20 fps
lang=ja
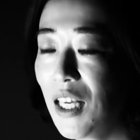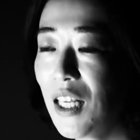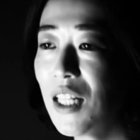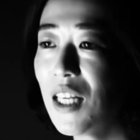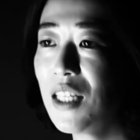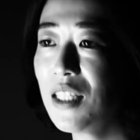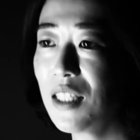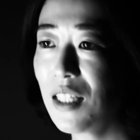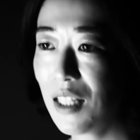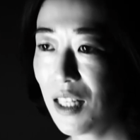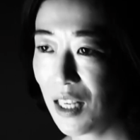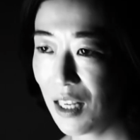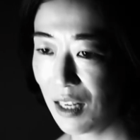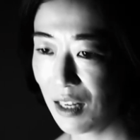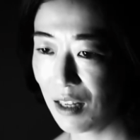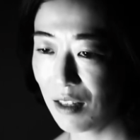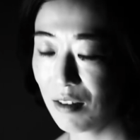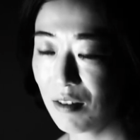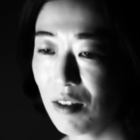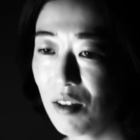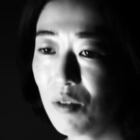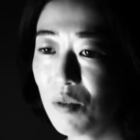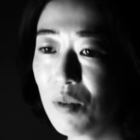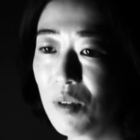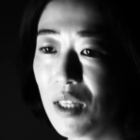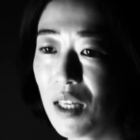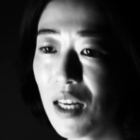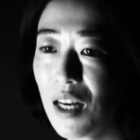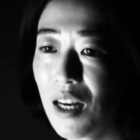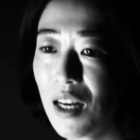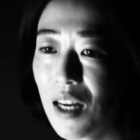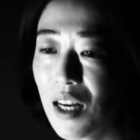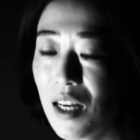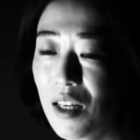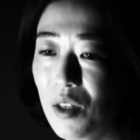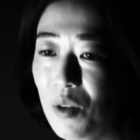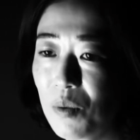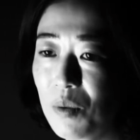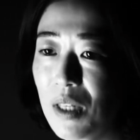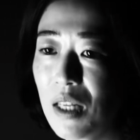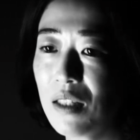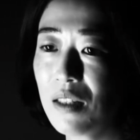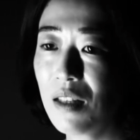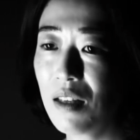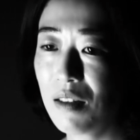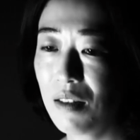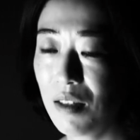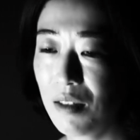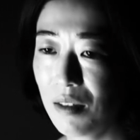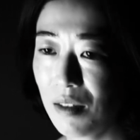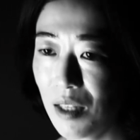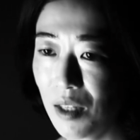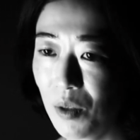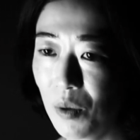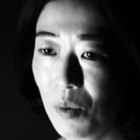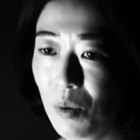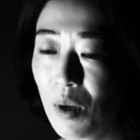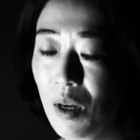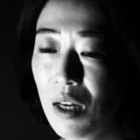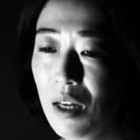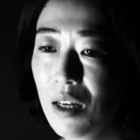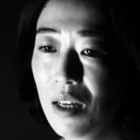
けないんじゃないかっていうふうに考えるようになったんですけど、